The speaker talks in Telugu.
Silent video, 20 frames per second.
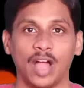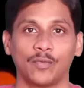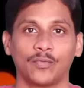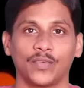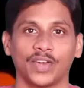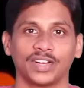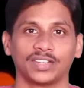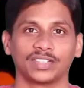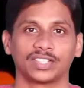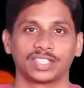
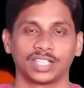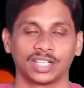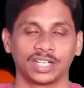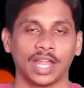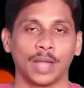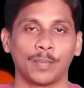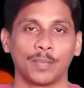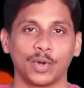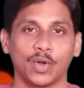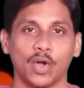హాయ్ ఫ్రెండ్స్
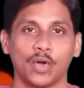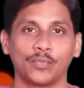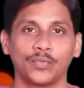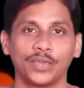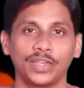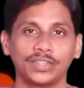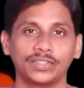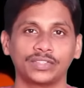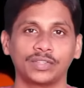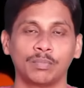నా పేరు
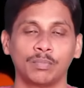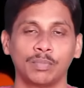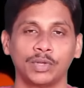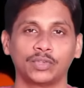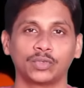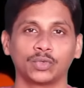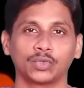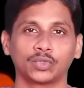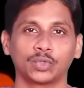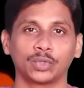హఫీజ్
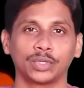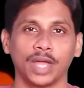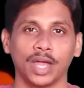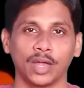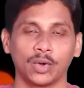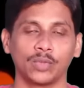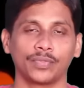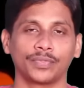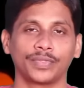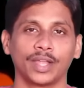మీరు
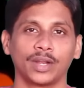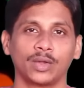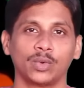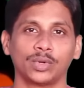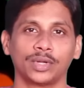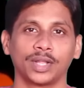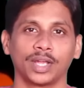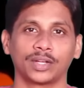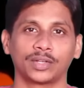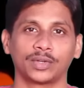చూస్తున్నారు
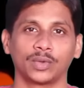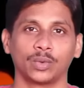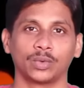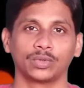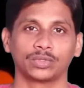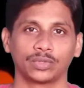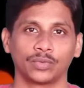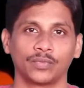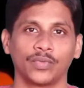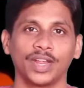తెలుగు టెక్
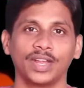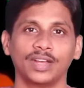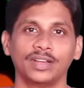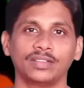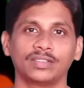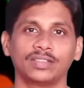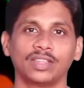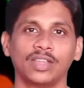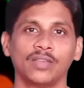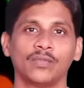ట్యూర్స్
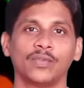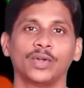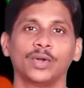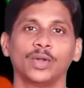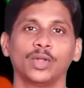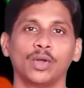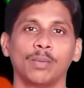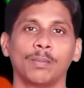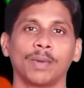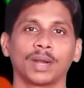ఫ్రెండ్స్ ఈ
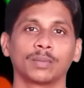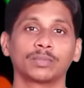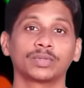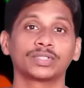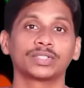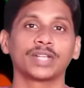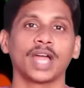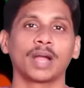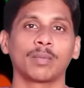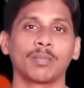వీడియోలో మనం
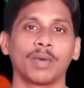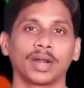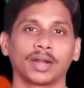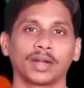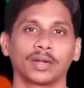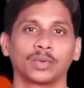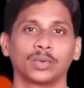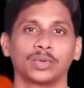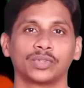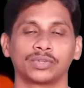స్టాక్
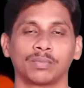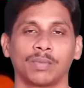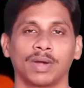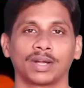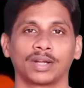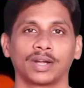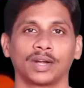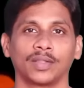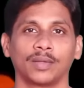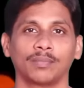మార్కెట్ గురించి
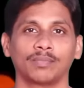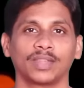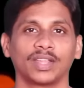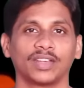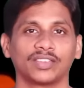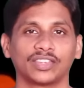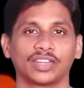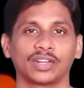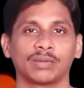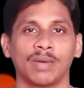మాట్లాడదాం
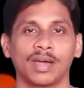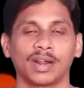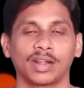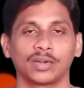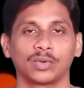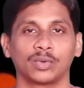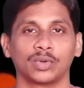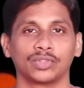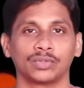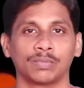లేదా షేర్
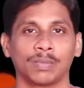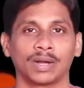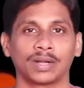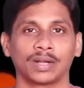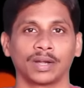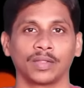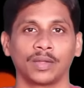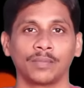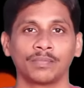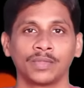మార్కెట్ గురించి
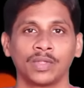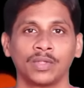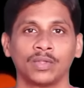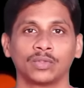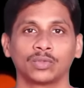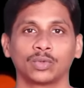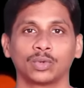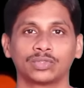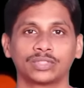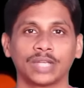మాట్లాడదాం
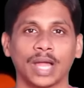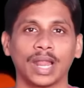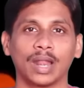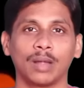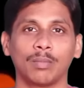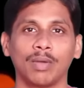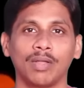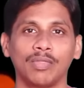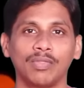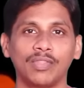సో
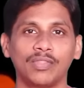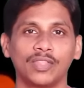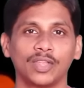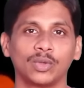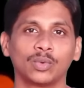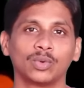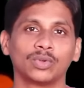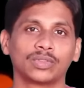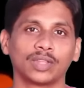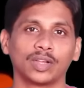చాలామంది
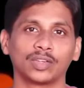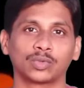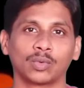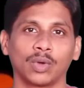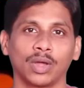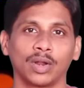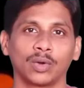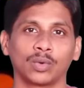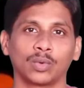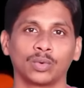దీని గురించి
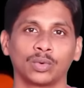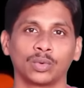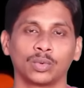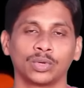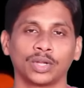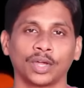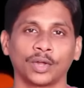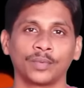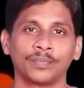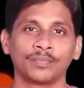తెలుసుకోవాలనుకుంటూ
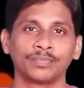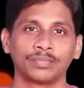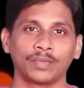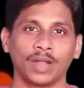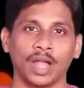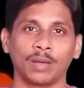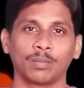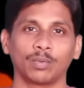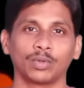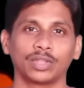ఉంటారు
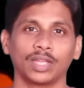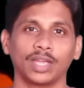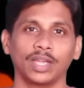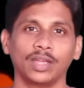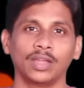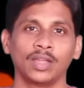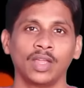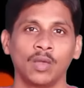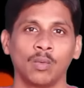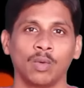కాకపోతే
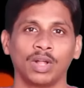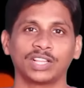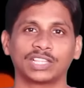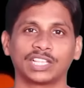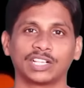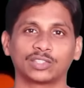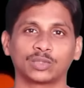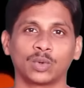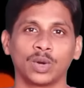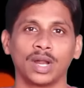
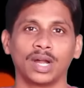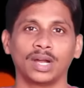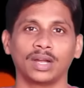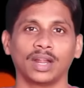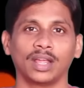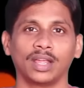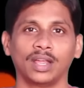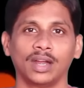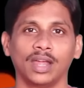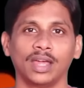వాళ్ళు
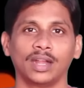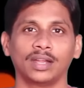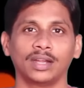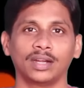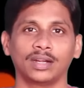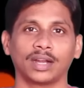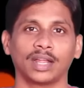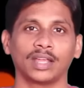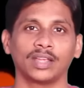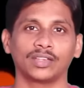తెలుసుకోవడానికి ట్రై
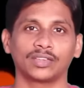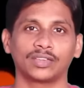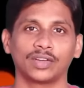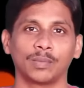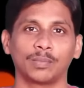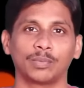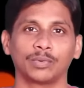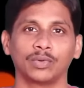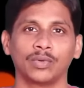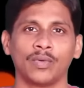చేయడానికి ట్రై
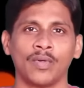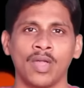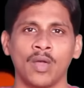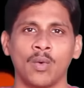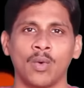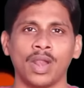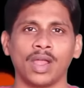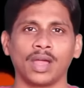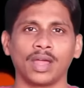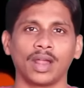చేసినప్పుడు
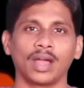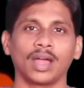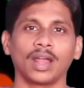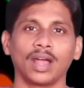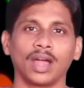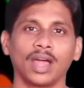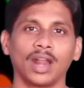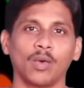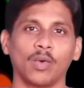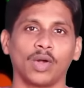వాళ్ళకి
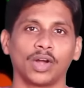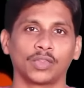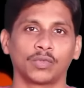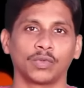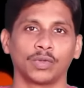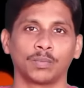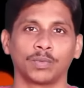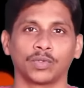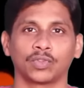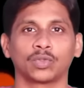రకరకాల
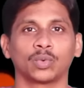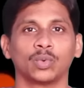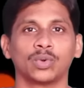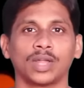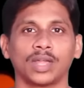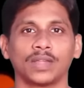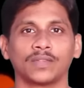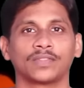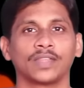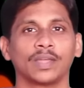వర్డ్స్ వినిపిస్తూ
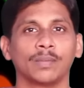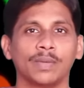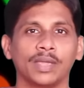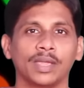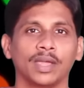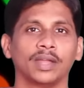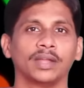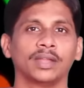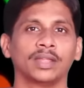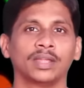ఉంటాయి
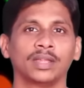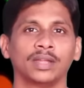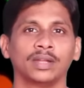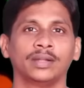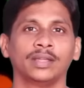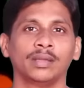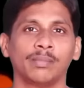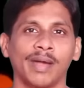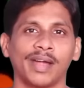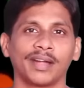సేబీ అని
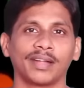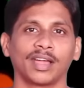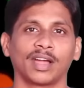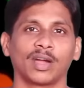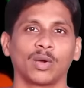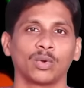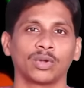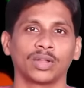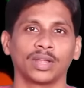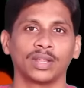డిమాట్
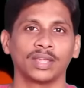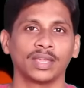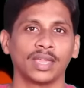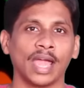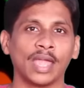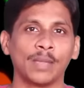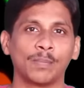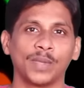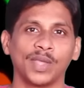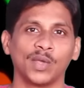అకౌంట్ అని
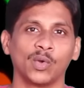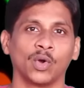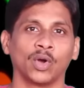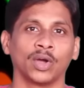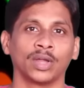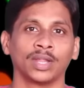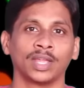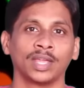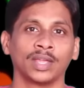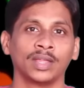ఐపీఓ
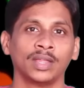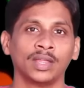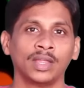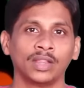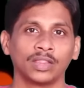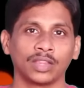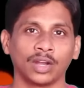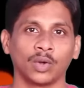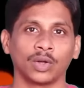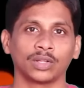అని
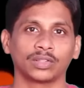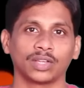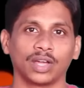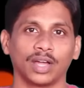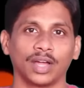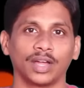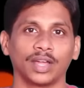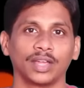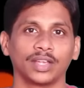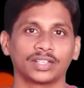తర్వాత
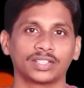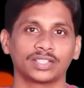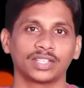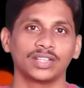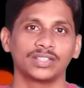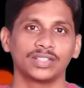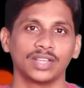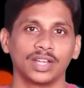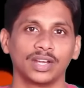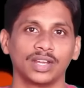
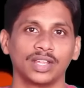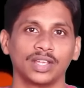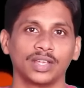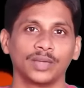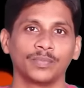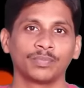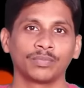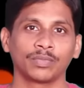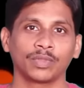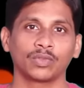ఎక్స్చేంజ్
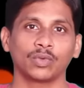అని